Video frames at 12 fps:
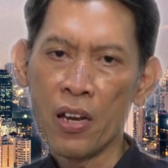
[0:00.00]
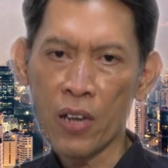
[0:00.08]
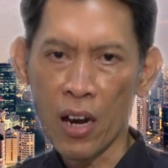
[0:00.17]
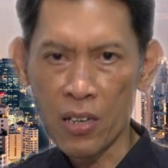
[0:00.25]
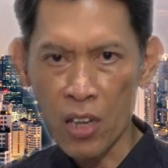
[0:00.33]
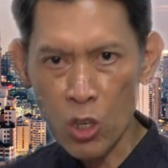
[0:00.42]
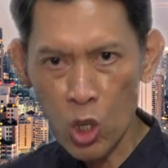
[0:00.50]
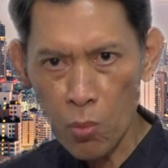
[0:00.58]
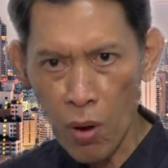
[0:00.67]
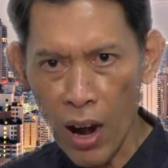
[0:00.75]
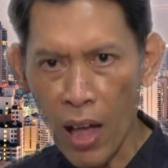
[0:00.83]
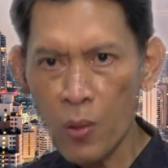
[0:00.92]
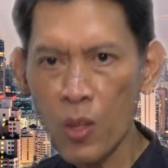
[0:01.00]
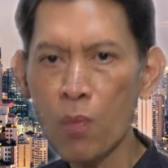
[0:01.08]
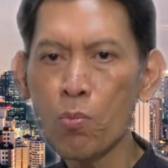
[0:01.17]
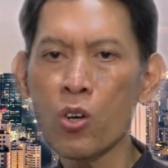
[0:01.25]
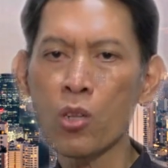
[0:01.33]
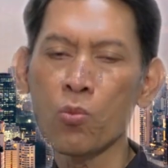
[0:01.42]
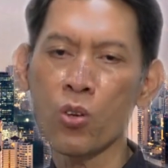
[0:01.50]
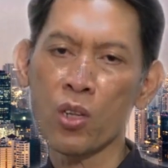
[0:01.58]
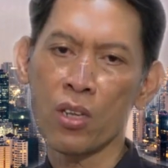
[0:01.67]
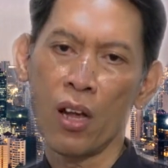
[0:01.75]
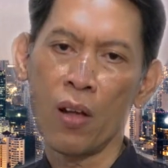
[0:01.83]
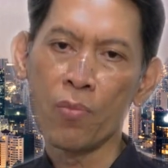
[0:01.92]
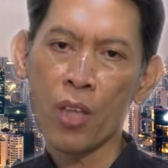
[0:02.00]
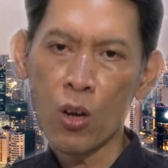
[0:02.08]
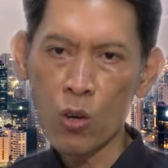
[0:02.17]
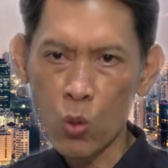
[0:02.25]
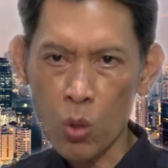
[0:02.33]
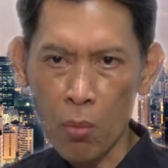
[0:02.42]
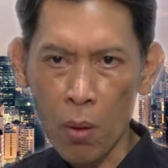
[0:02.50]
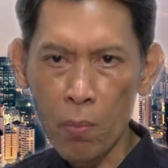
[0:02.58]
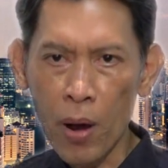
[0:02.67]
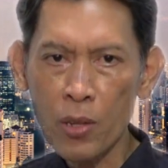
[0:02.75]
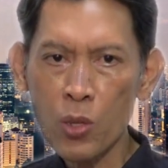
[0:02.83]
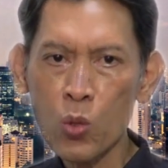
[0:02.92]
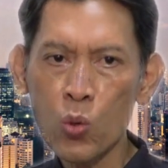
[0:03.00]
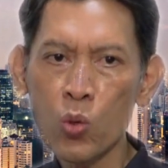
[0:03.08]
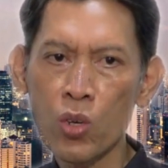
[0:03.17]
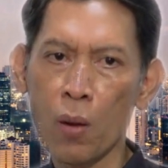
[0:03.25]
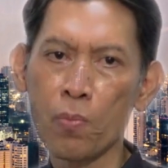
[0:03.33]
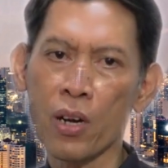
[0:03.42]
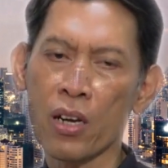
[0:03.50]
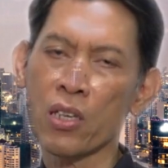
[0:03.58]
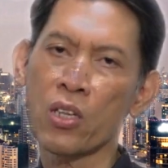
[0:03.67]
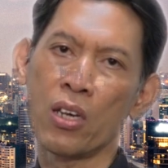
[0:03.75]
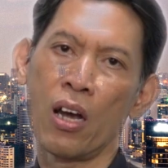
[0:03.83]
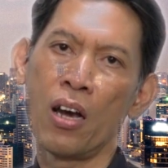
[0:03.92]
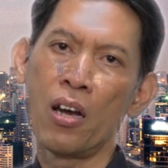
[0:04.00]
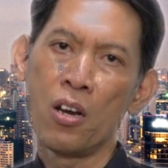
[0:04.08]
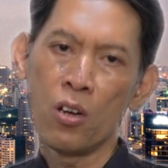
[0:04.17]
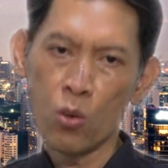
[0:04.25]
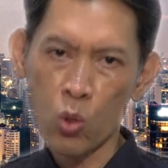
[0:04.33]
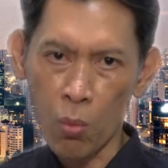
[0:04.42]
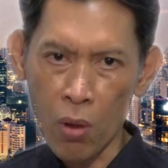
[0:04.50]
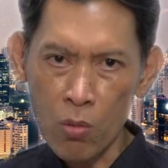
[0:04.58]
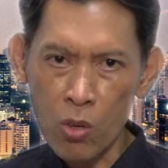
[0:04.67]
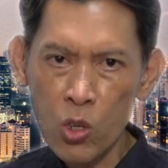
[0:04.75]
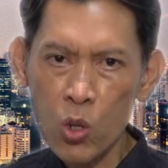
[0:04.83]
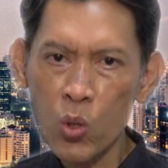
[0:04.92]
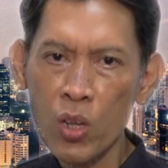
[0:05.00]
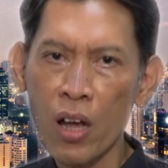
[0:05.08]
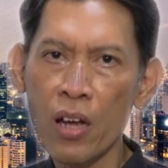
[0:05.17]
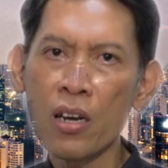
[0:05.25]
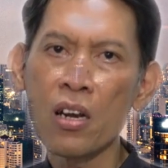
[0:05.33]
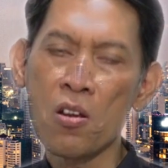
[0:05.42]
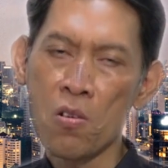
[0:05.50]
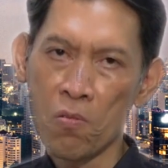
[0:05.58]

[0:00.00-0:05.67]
Dan Yesus melatih murid-muridnya untuk membantu dan bekerja untuk mewujudkan